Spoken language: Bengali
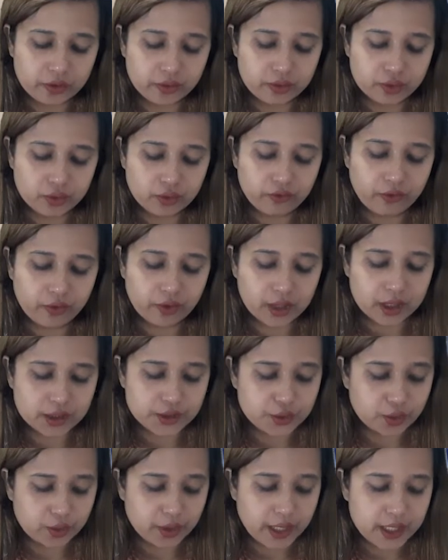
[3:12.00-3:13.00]
দুফোটা
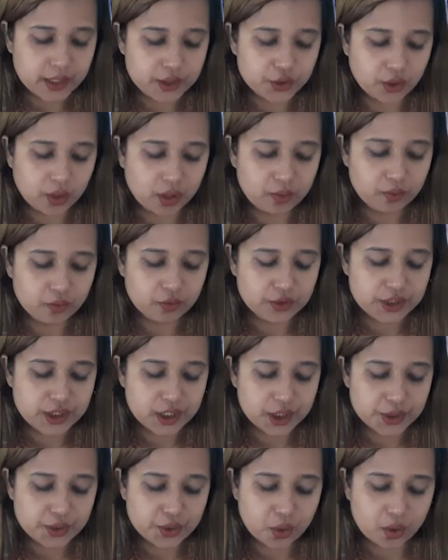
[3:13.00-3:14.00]
চোখের জল
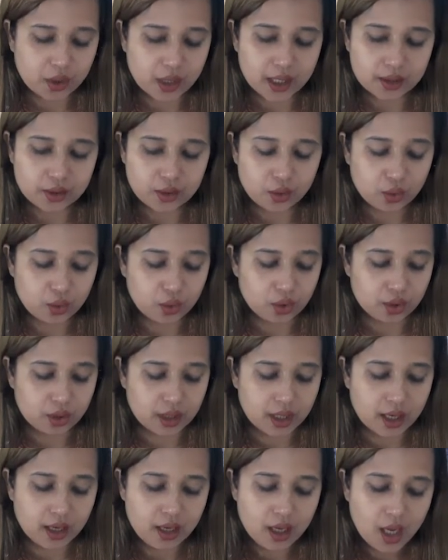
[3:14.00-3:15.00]
মুছিয়ে শোকার্ত
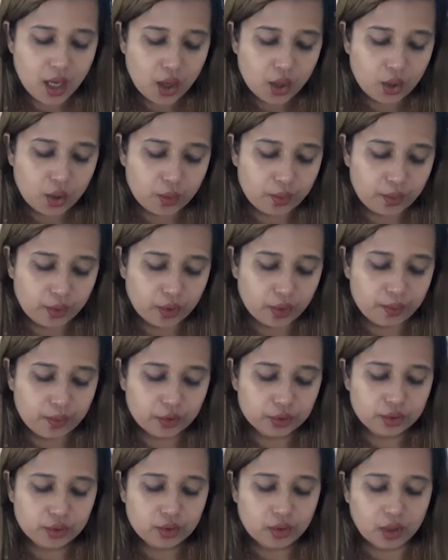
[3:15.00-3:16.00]
কন্যা ও
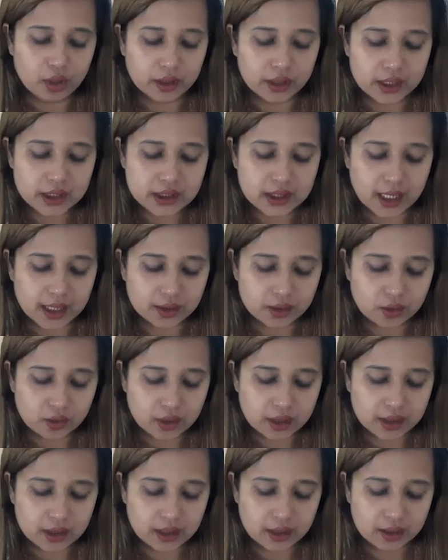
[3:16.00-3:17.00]
বধূগণকে
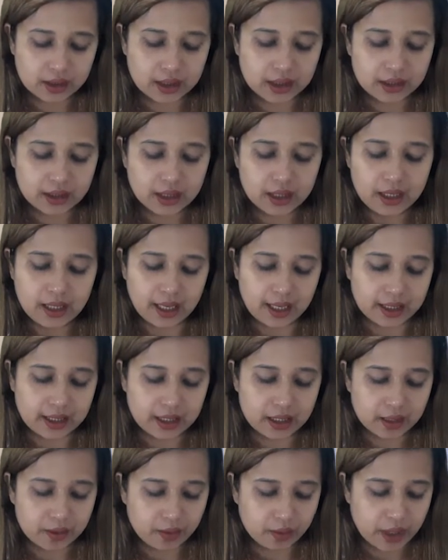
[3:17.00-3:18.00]
সান্ত্বনা দিতে
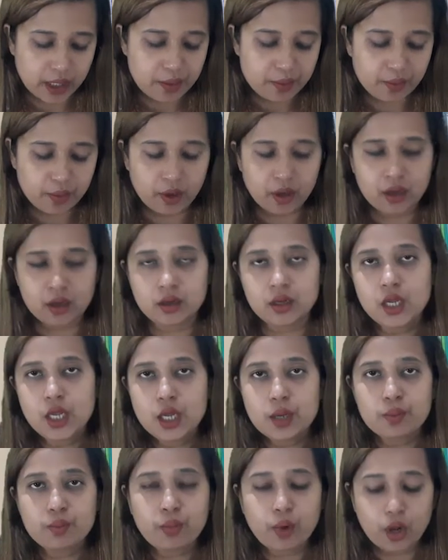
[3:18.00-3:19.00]
লাগিলেন এই
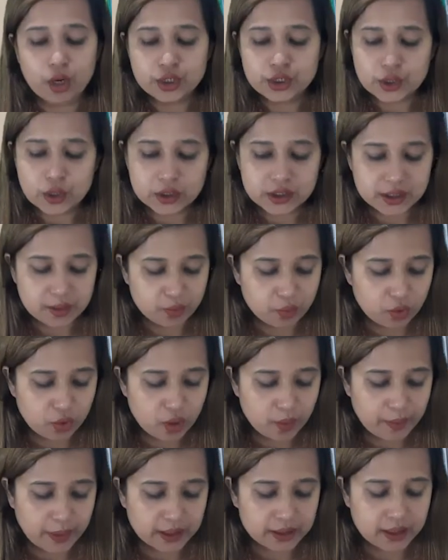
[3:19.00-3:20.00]
বয়স্ক যে
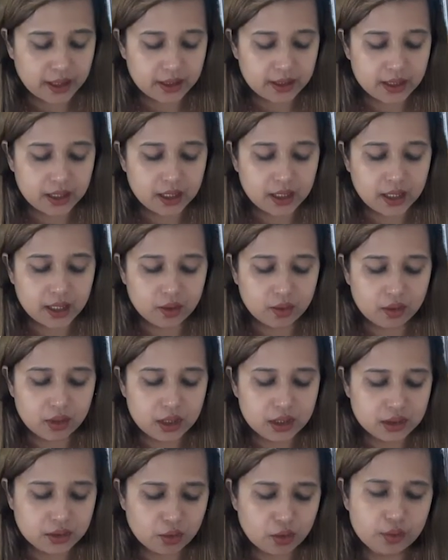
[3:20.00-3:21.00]
মুখোপাধ্যায় তিনি কি
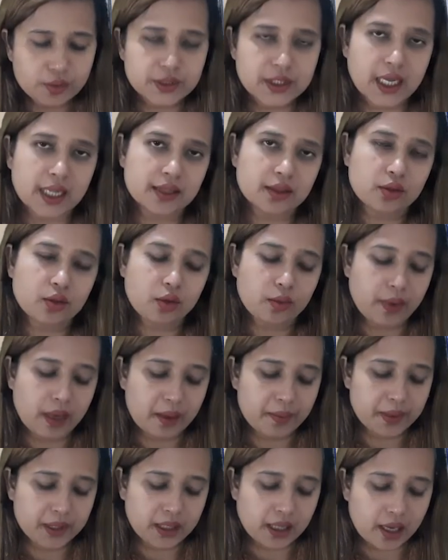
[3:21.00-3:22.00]
করলেন খুব
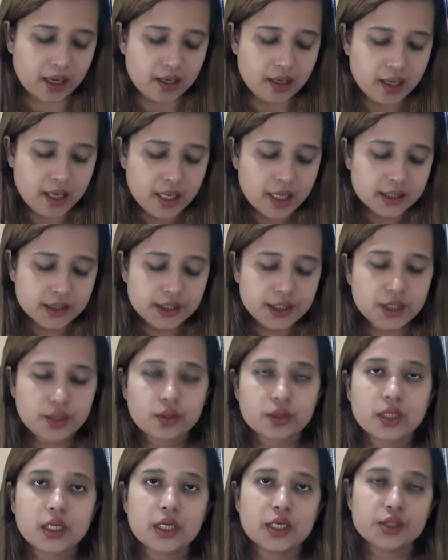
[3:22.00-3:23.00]
শান্তভাবে তার
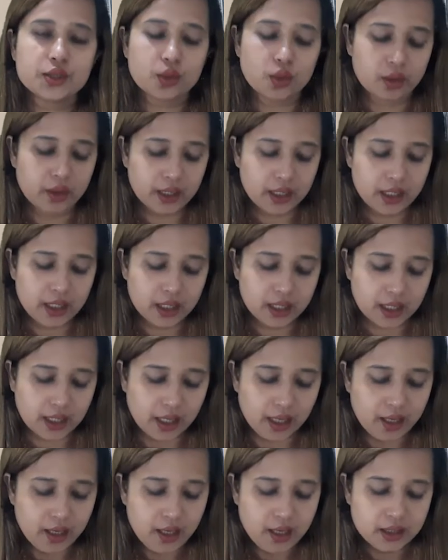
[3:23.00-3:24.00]
চিরদিনের
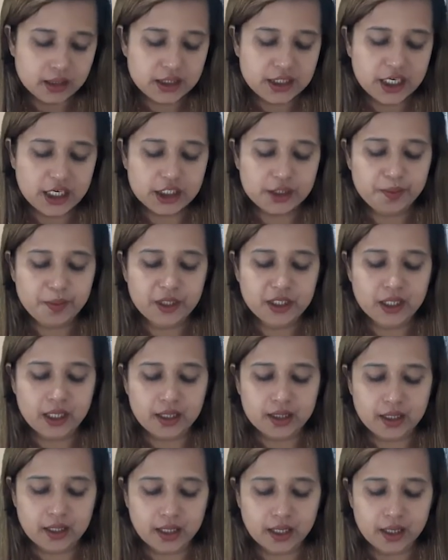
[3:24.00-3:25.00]
সঙ্গিনীকে শেষ
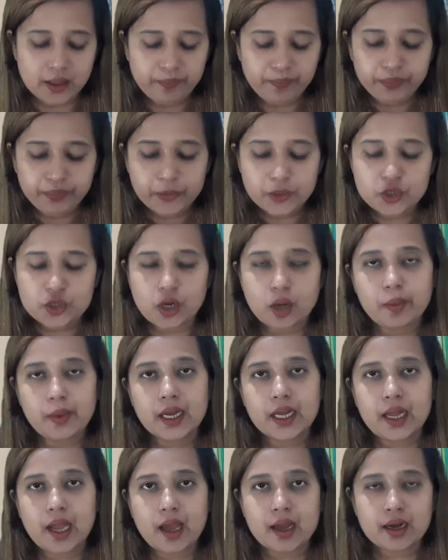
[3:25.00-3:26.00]
বিদায় দিয়ে
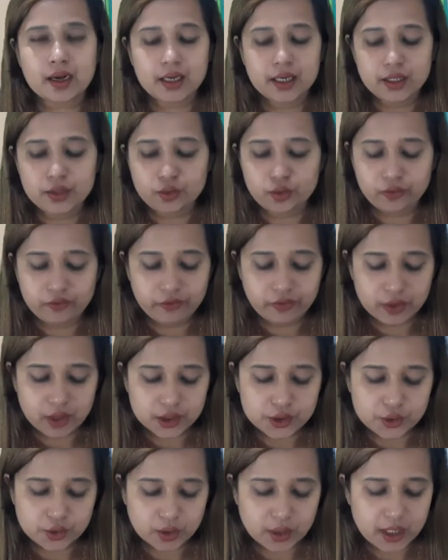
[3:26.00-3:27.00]
সবার আড়ালে দুই
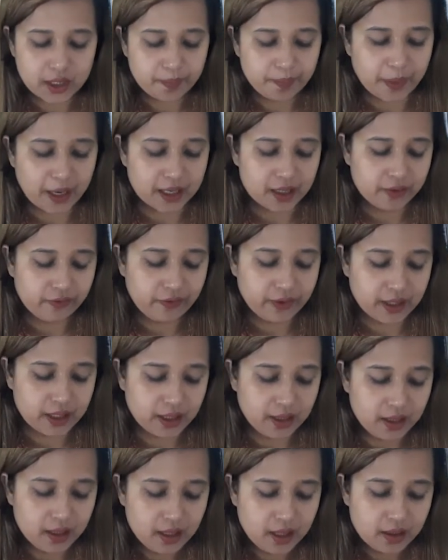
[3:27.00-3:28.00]
ফুটা চোখের পানি
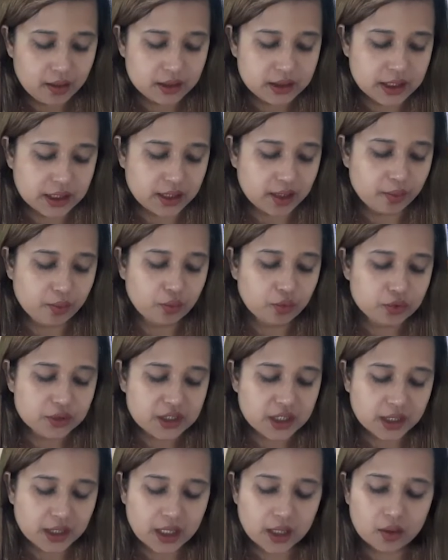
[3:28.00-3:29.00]
ফেলে সেটা
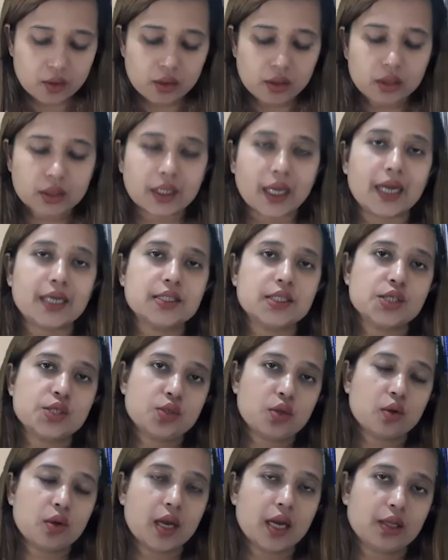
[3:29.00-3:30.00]
মুছে কি করলো তার যে
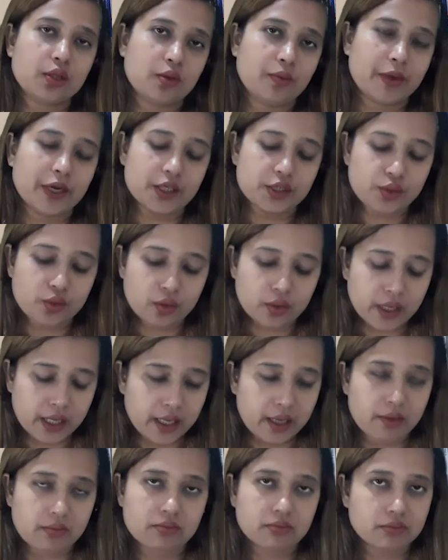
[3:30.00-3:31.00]
শোকার্ত মানে
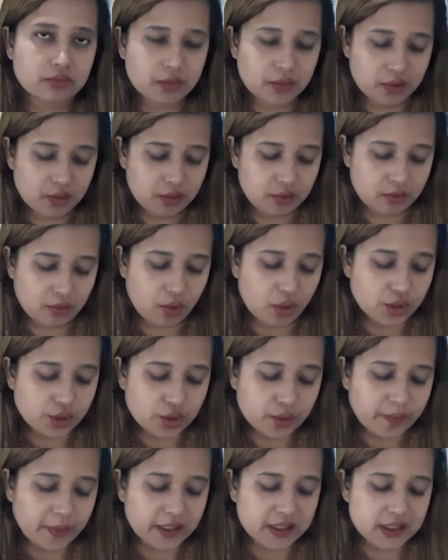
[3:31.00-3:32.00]
শোকে
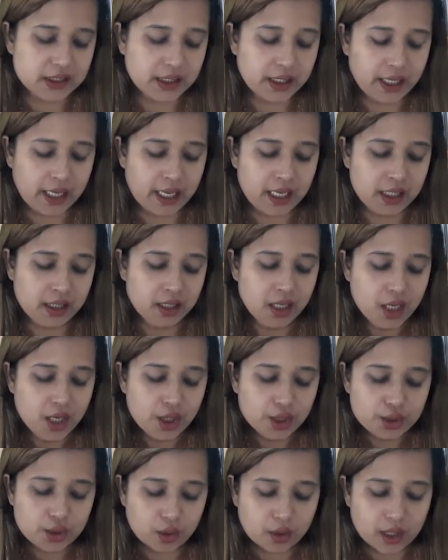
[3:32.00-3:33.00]
কষ্ট পাচ্ছে এই
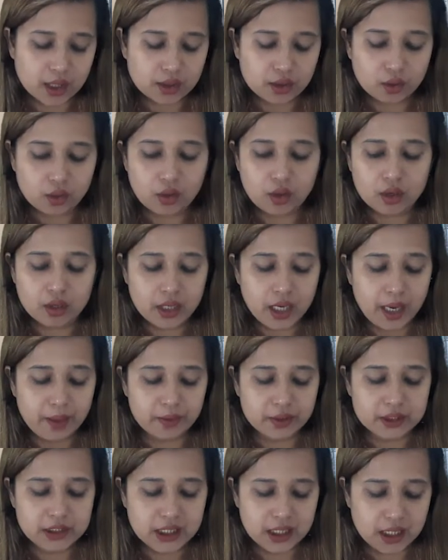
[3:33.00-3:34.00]
শোকার্ত কন্যা
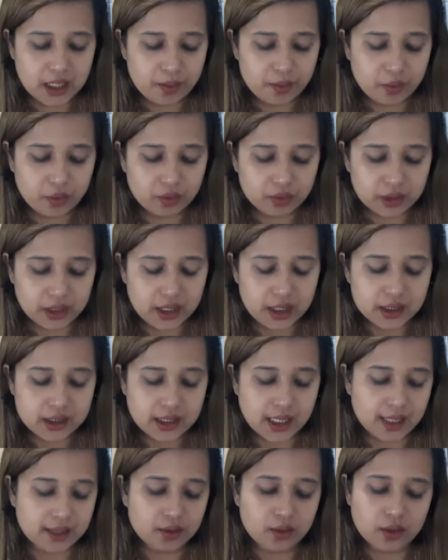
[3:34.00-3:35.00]
এবং ছেলের বউদের
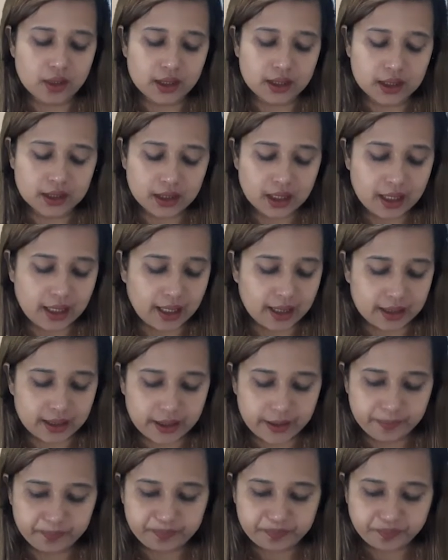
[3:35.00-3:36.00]
সান্ত্বনা দিতে লাগলেন